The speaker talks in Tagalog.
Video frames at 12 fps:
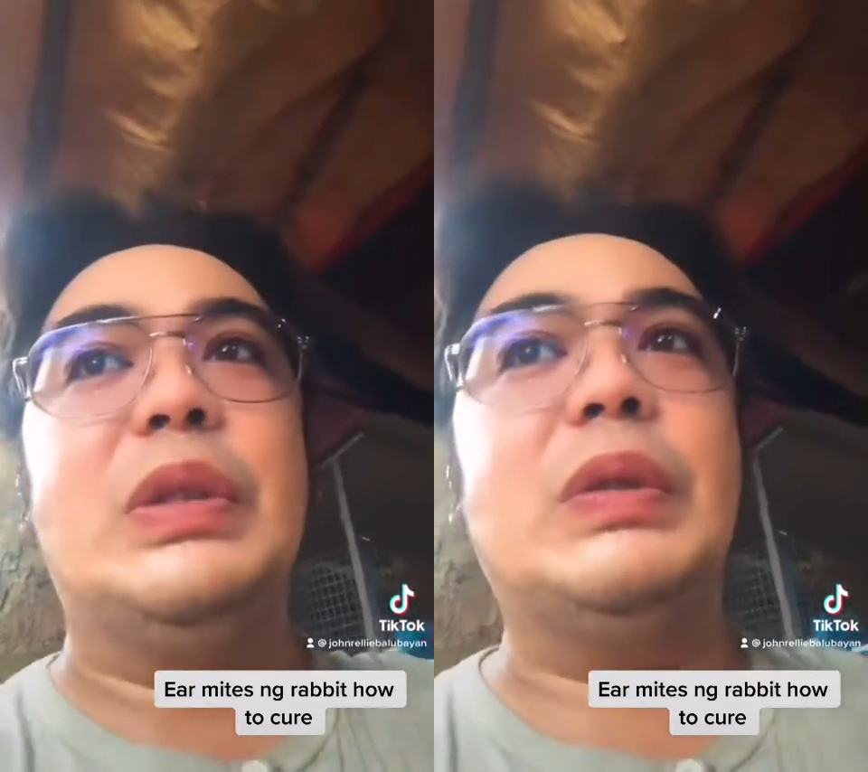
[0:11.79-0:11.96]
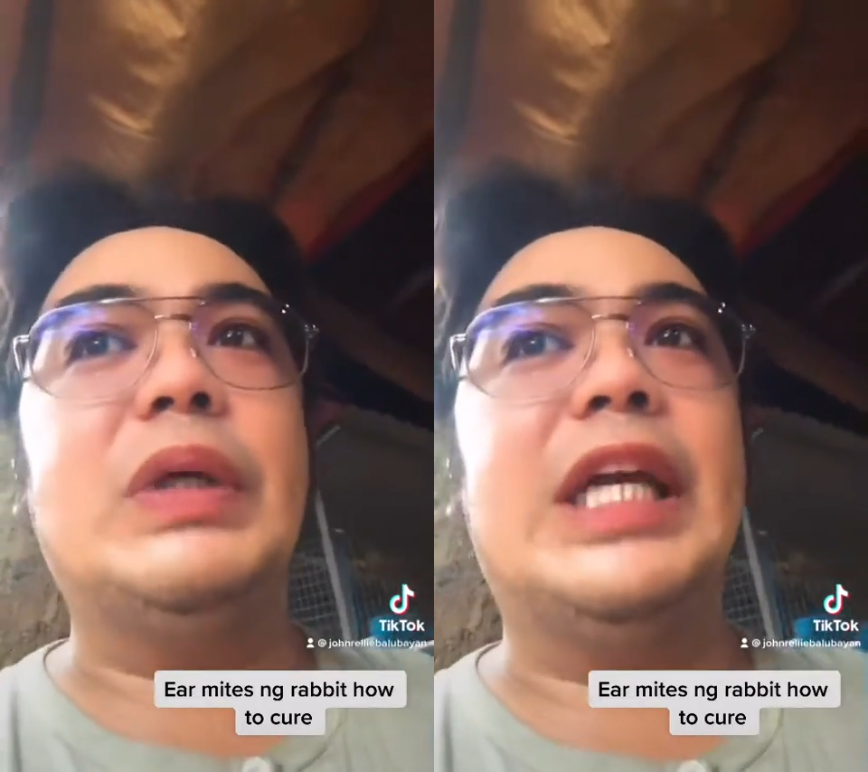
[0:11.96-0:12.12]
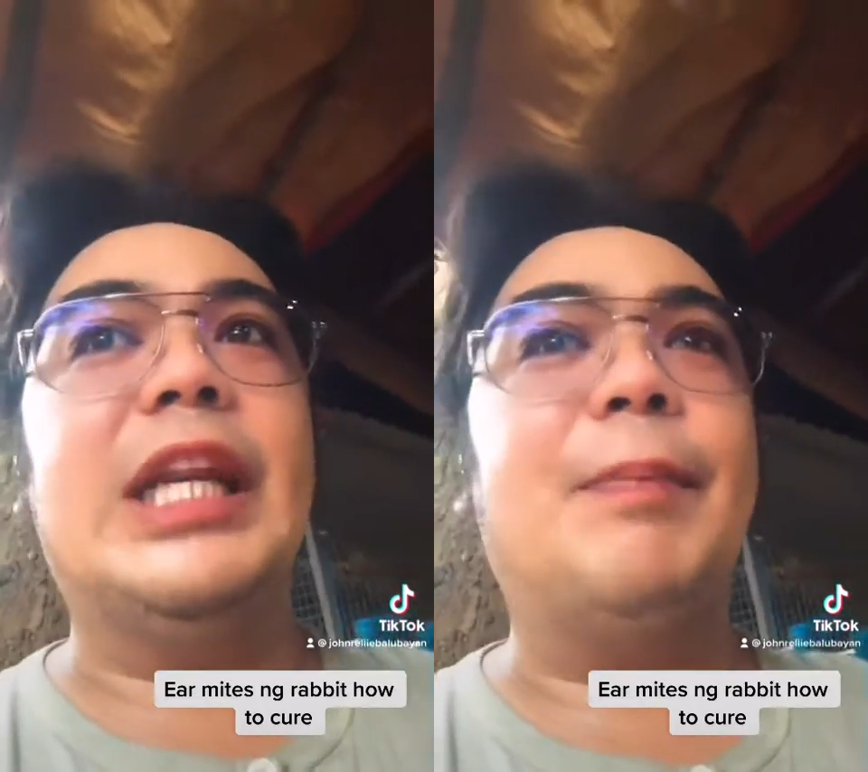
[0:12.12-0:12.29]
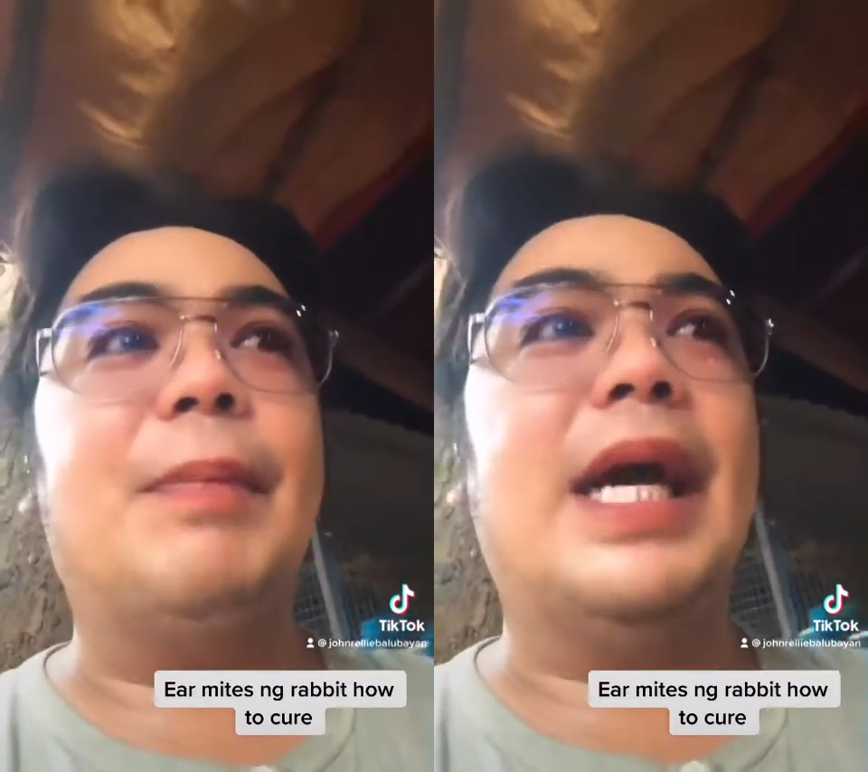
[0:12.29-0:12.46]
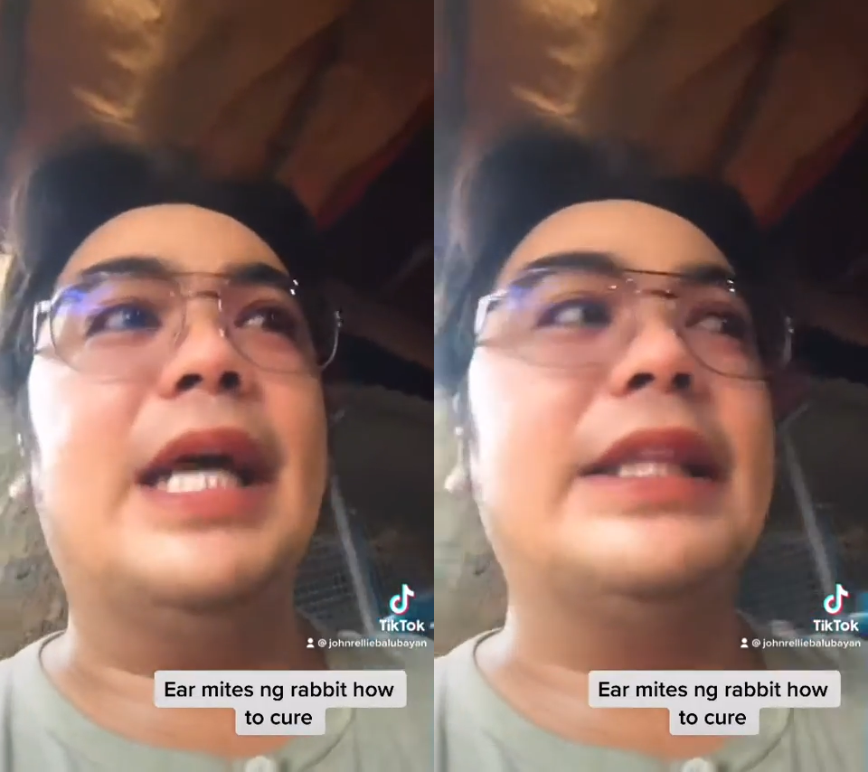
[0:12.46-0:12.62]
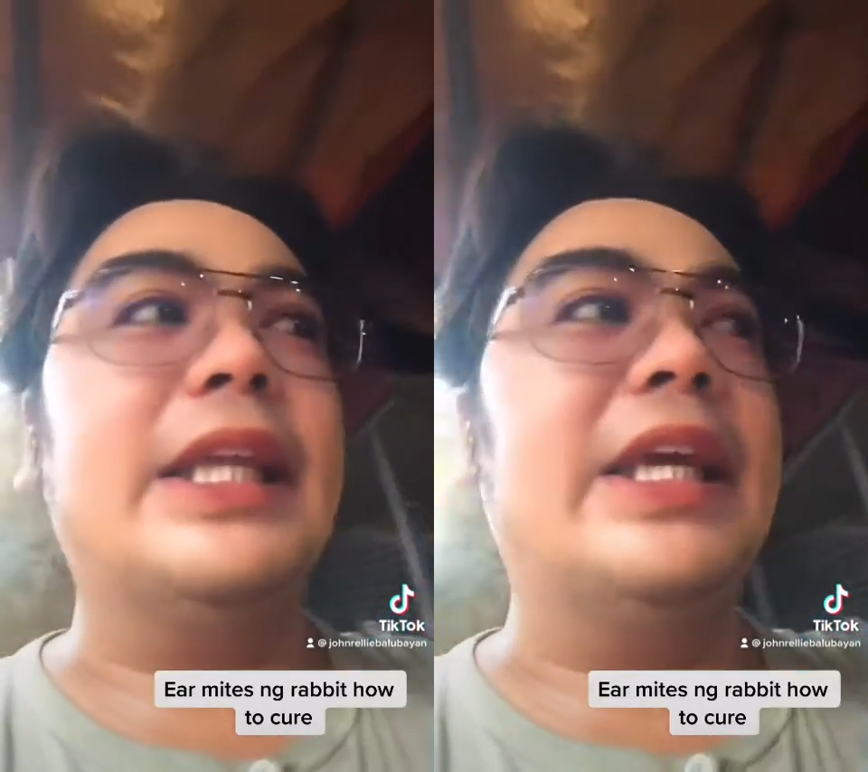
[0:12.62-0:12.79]
yung
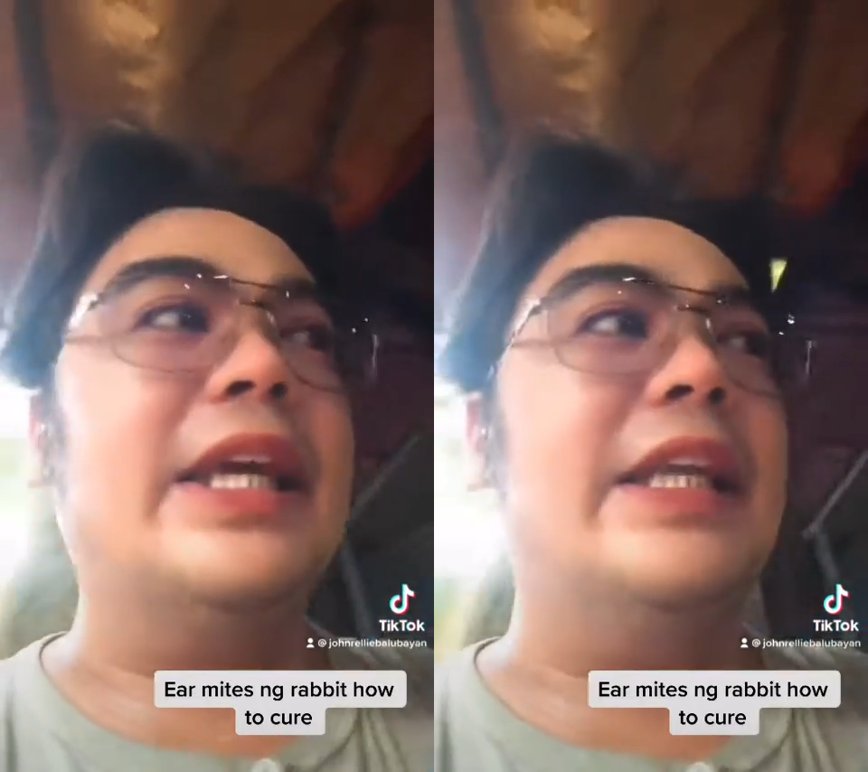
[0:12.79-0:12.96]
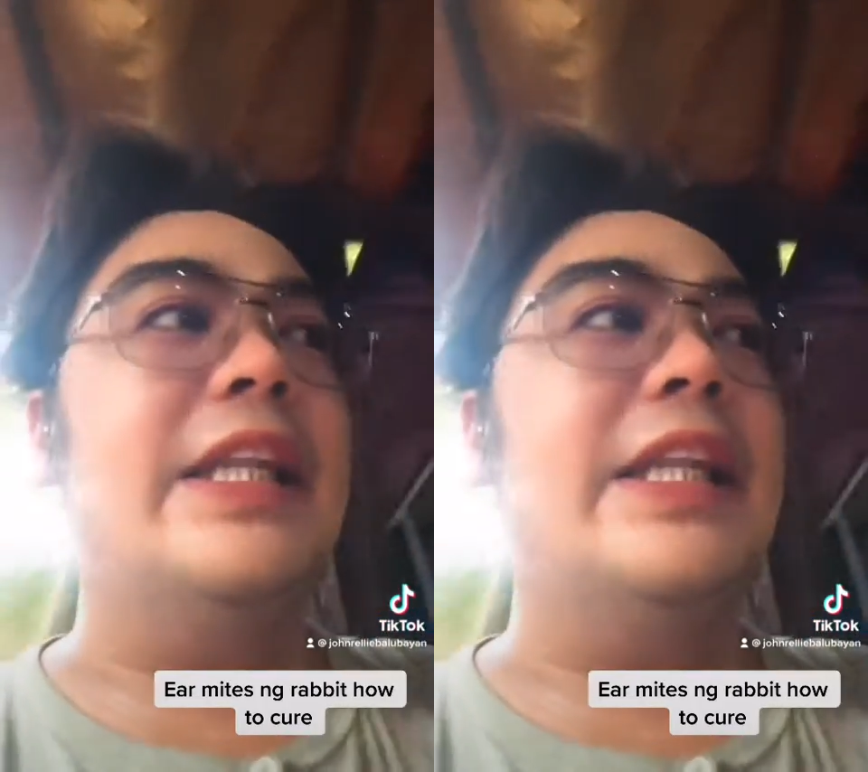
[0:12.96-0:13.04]
kalapate